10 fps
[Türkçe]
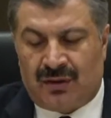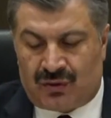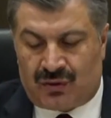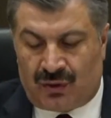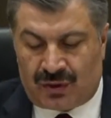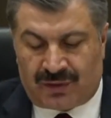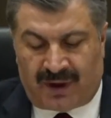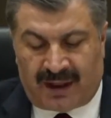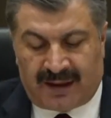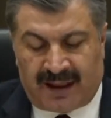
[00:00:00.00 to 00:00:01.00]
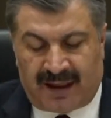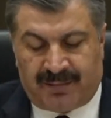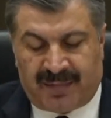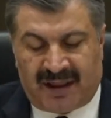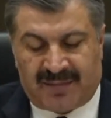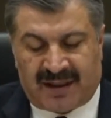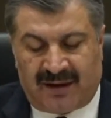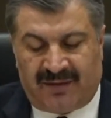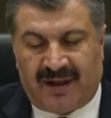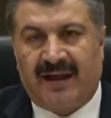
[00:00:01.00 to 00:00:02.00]
sonuç vadeden
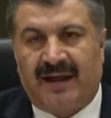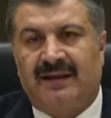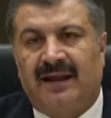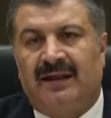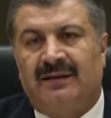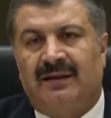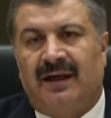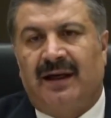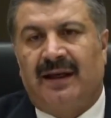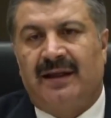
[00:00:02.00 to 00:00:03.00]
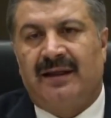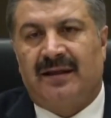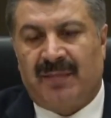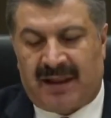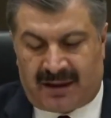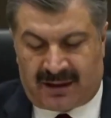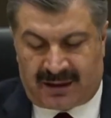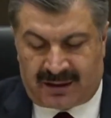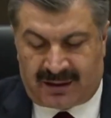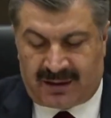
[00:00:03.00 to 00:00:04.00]
bilimsel verilerden hareket
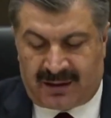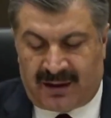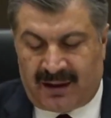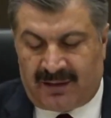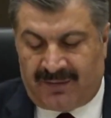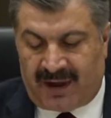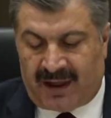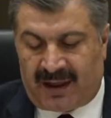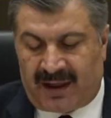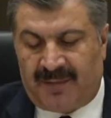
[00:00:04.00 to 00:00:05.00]
etmektedir. Ve